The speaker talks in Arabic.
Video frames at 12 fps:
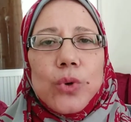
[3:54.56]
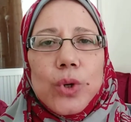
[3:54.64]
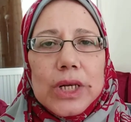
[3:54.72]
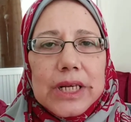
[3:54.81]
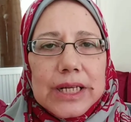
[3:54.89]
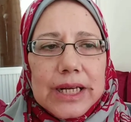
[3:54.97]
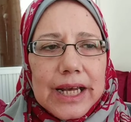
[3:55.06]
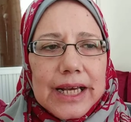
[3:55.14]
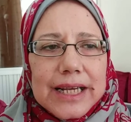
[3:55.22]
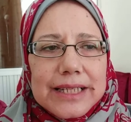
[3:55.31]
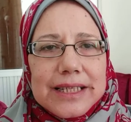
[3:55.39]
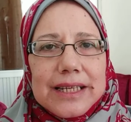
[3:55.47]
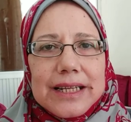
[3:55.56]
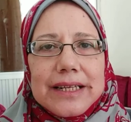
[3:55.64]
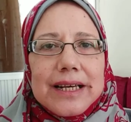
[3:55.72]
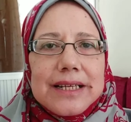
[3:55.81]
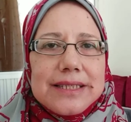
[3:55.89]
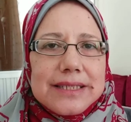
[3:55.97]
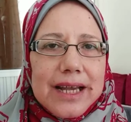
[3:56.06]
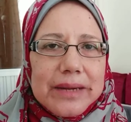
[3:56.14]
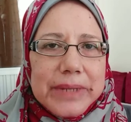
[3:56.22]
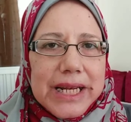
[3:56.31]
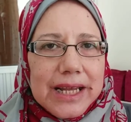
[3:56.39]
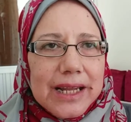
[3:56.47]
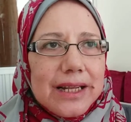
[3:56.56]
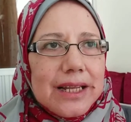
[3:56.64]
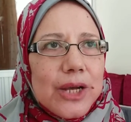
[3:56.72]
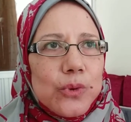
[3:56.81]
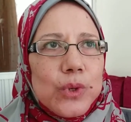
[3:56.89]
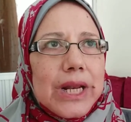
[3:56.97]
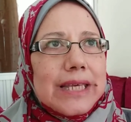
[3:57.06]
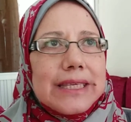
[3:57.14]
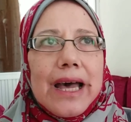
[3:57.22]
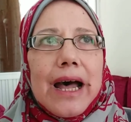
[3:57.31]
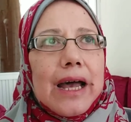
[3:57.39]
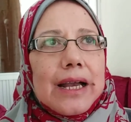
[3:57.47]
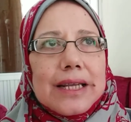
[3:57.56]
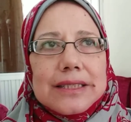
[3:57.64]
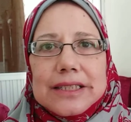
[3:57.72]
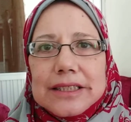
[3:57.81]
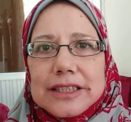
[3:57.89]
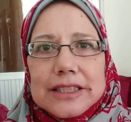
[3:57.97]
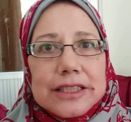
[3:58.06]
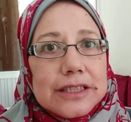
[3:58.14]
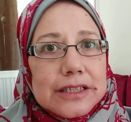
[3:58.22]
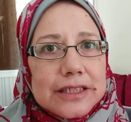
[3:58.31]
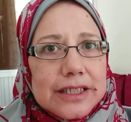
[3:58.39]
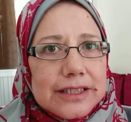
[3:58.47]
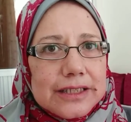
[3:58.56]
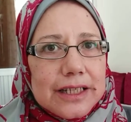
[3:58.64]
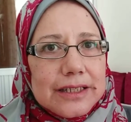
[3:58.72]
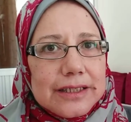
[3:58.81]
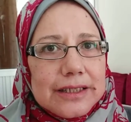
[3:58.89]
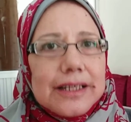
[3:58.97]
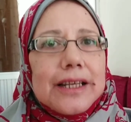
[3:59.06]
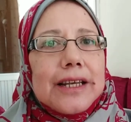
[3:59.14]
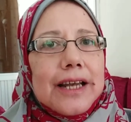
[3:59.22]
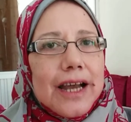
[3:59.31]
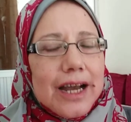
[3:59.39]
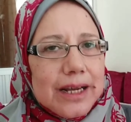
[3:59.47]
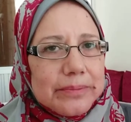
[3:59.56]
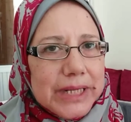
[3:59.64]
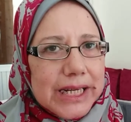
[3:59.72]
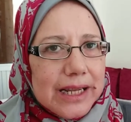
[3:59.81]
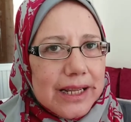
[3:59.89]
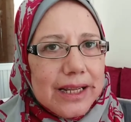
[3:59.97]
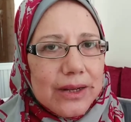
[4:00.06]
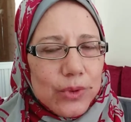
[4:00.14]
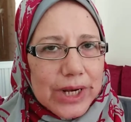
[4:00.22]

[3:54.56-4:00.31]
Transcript: كل الحاجات اللي انا عايزه اعملها ولاقيها حاجات كتير جدا هعملها